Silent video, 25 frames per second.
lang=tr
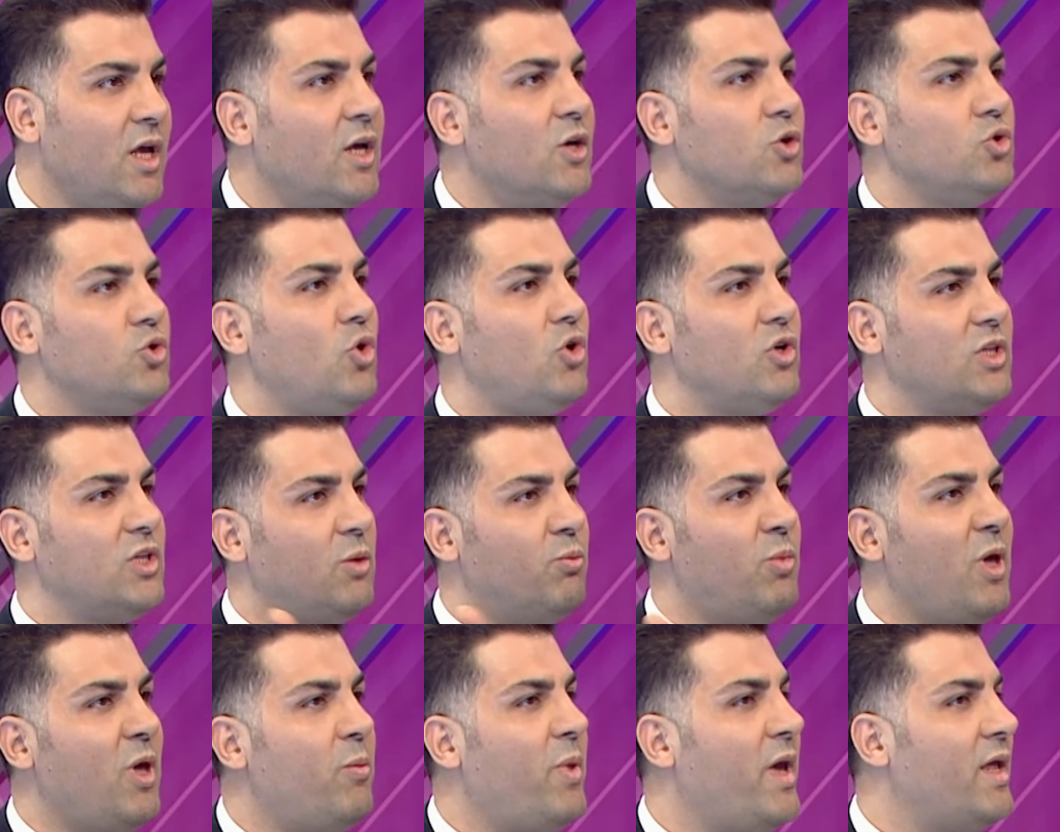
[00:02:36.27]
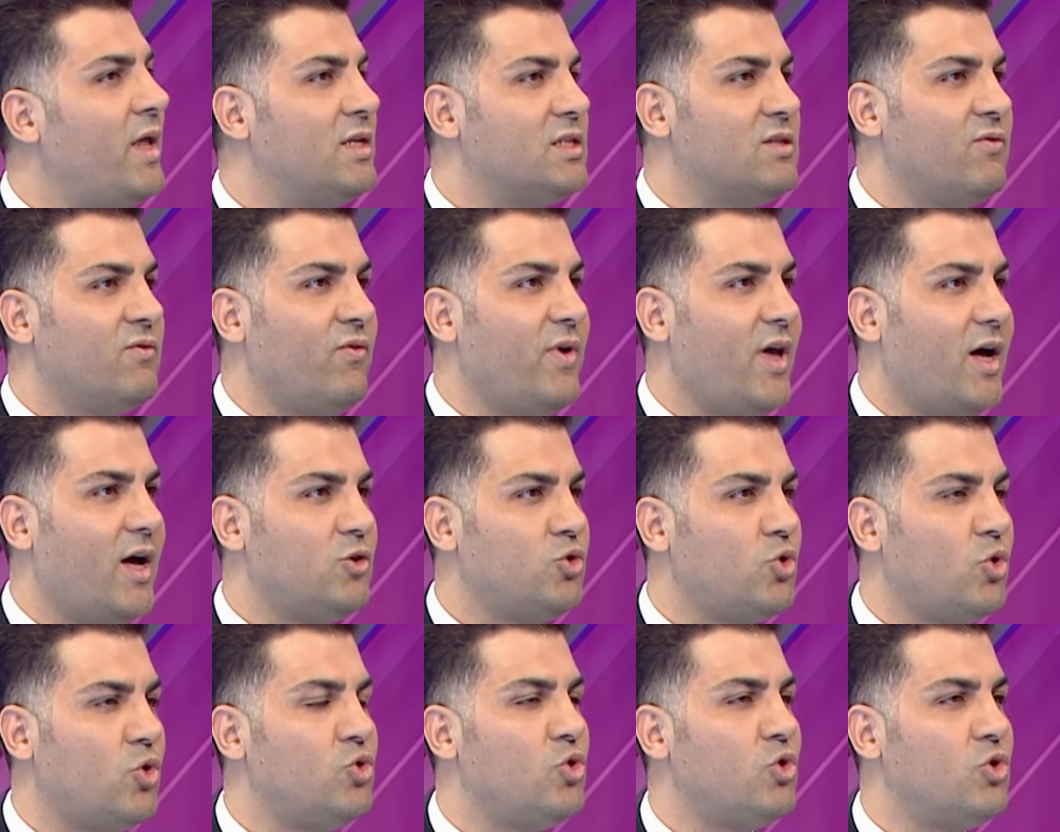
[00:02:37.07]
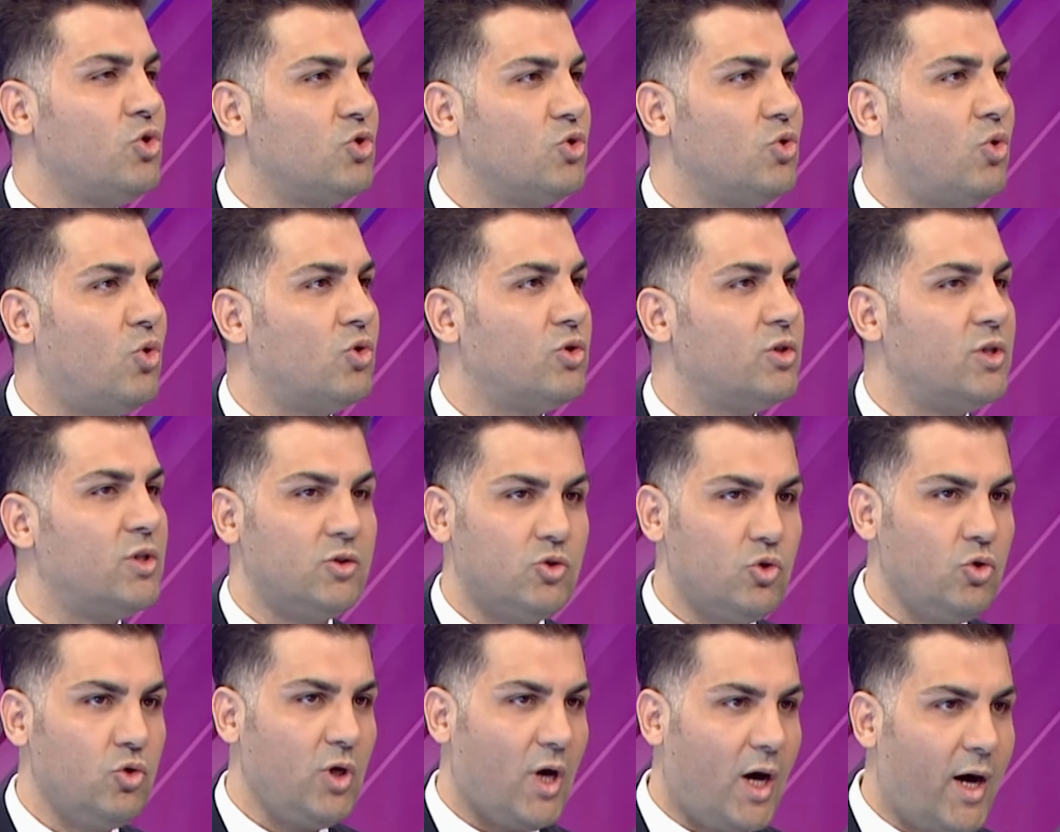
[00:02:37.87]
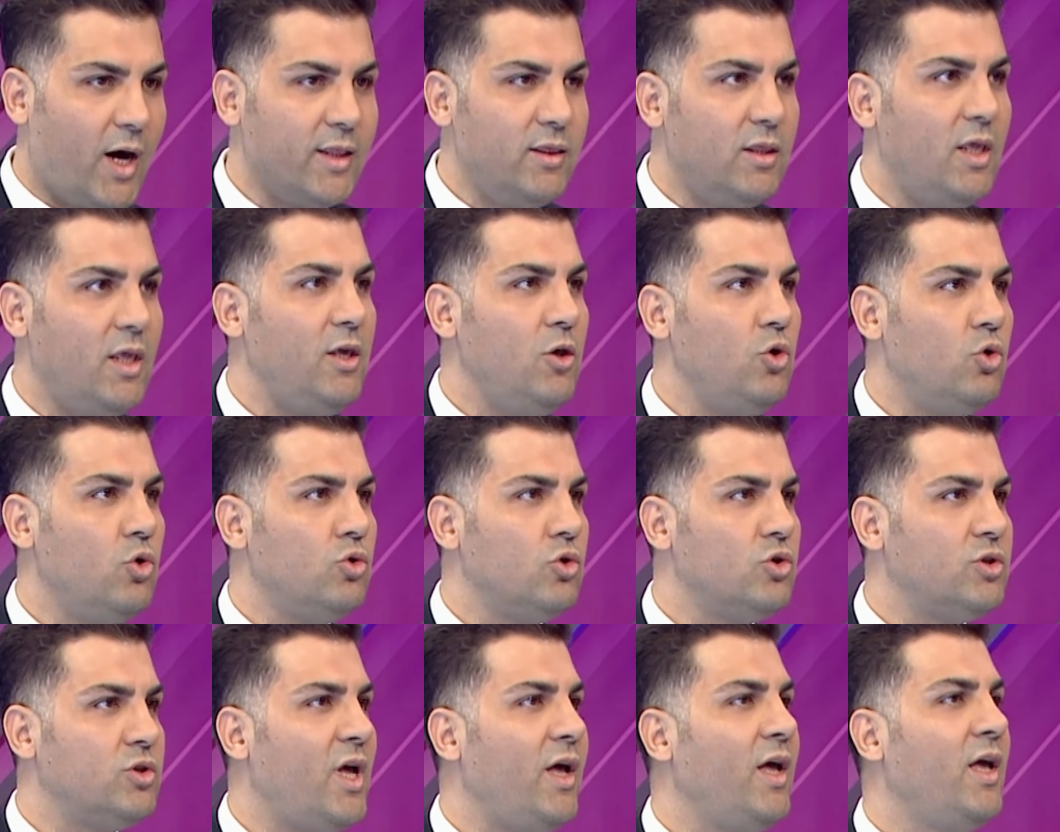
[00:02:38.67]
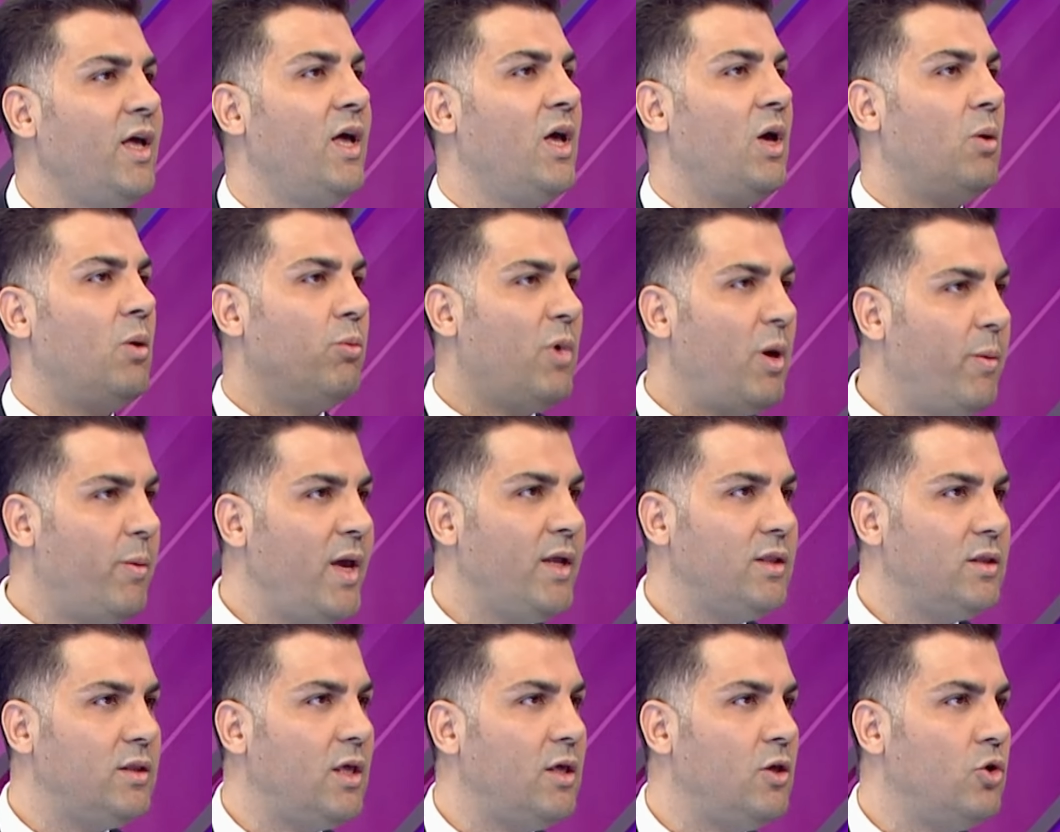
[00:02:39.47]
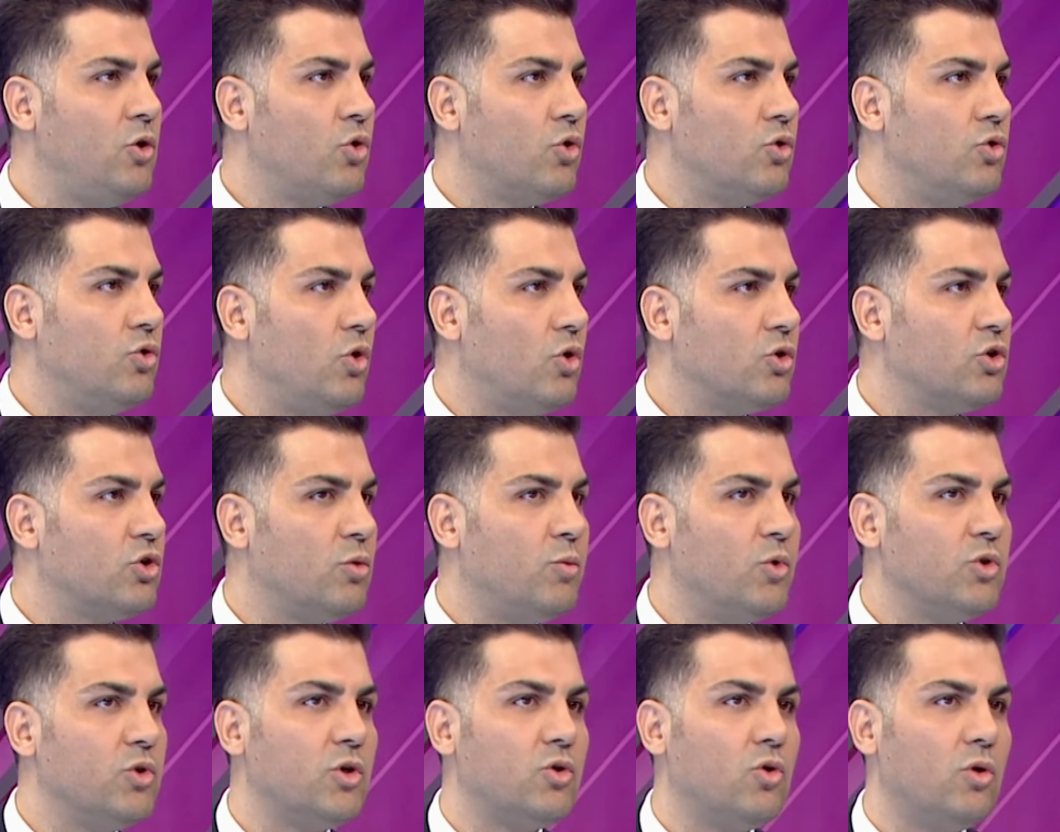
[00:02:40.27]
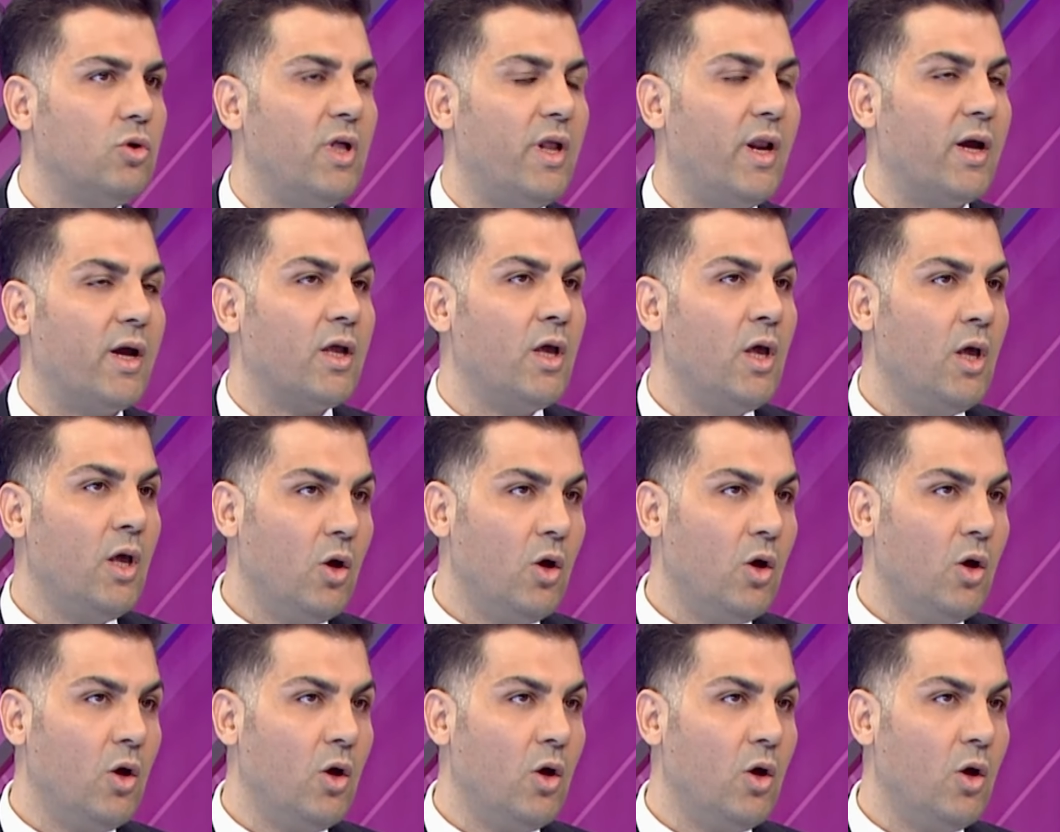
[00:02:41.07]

Sonra da bebeğinizin veya çocuğunuzun oksijen. Çünkü evet. anne iyi olursa bebek de iyi oluyor otomatik olarak.